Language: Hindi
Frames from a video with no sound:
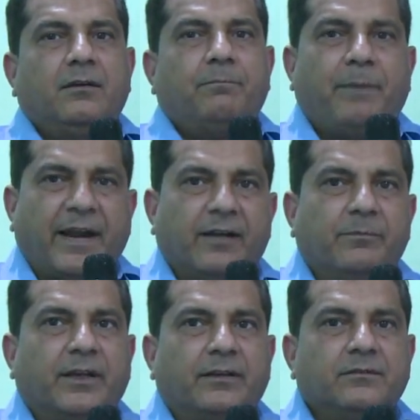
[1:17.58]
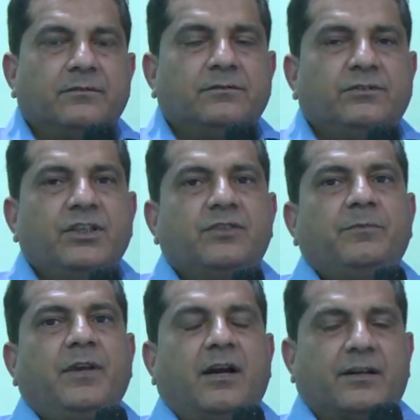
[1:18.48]
पैडमैन
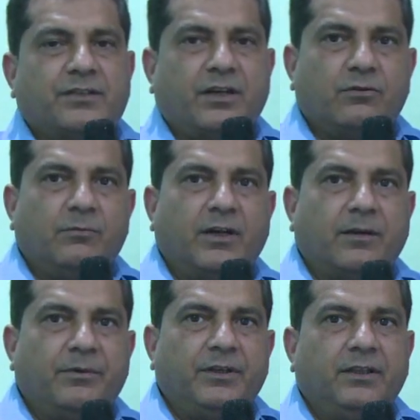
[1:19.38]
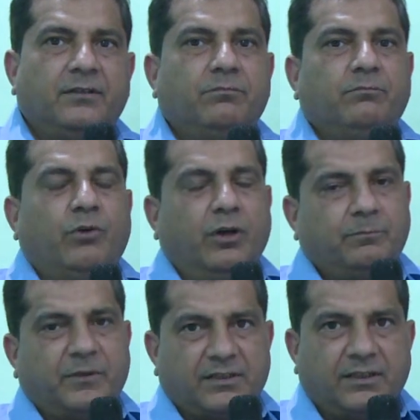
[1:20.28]
जिसमें अक्षय कुमार अभिनीत बहुत
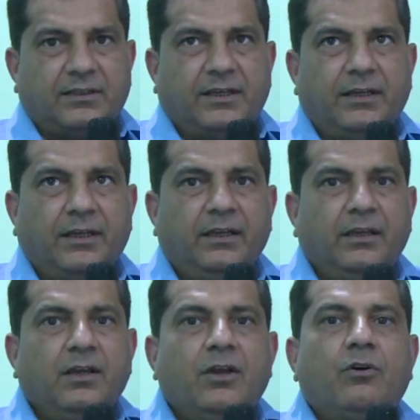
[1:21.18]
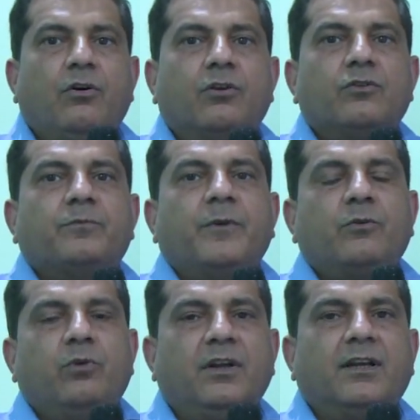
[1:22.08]
पसंद की गई और उसमें
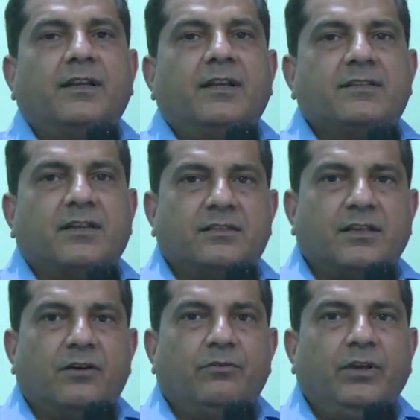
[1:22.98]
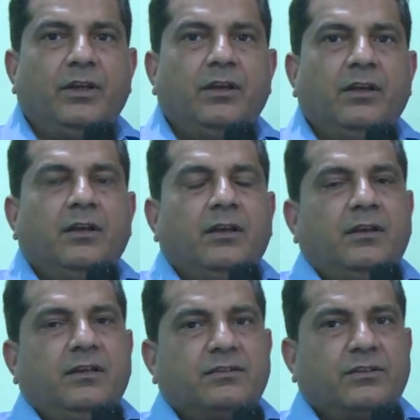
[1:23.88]
खुल करके चर्चा हुई
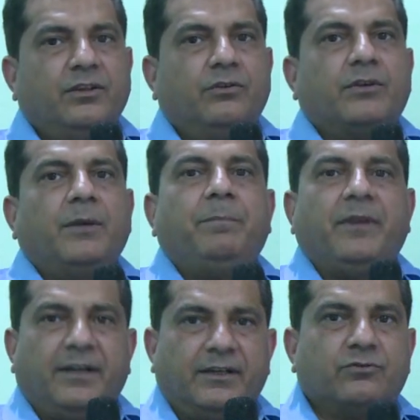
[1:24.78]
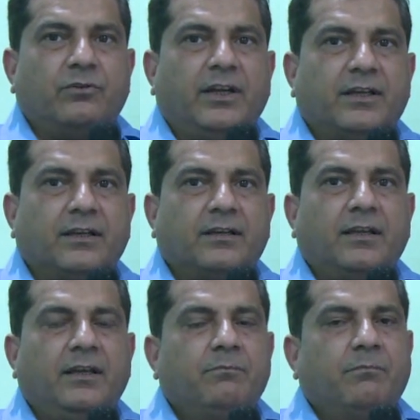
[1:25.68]
स्त्रियों के पीरियड्स को लेकर
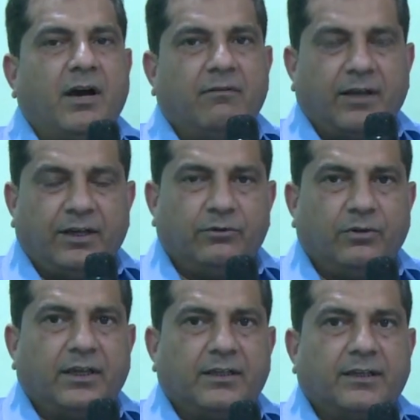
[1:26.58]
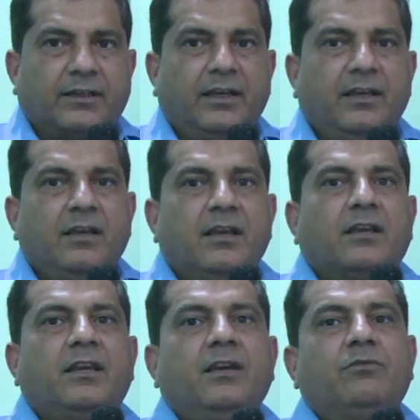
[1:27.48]
के महावारी को लेकर के
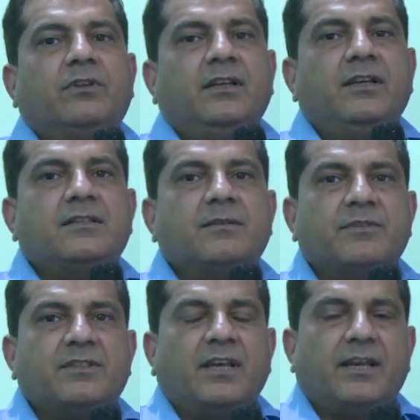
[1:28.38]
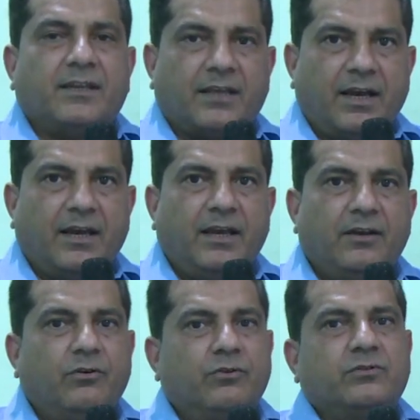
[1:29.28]
कि उनकी ये समस्याएं क्या है
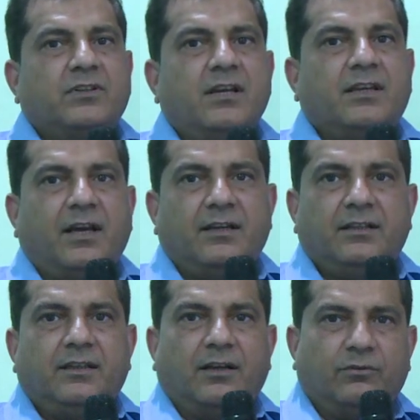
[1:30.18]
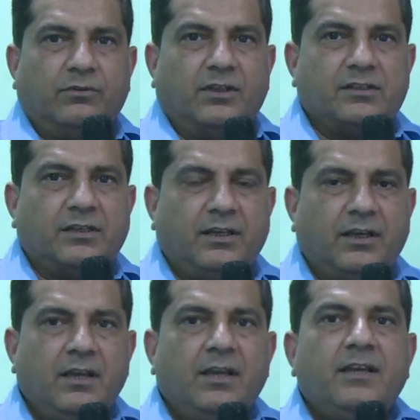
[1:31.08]
और उसका क्या निदान होना चाहिए
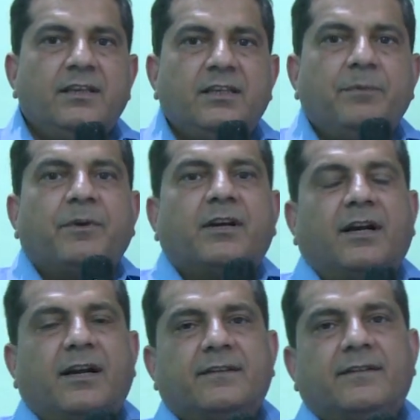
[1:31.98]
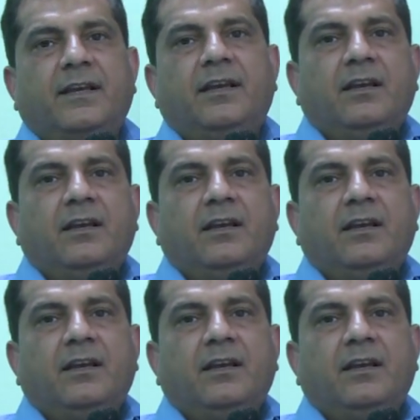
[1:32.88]
इसी प्रकार से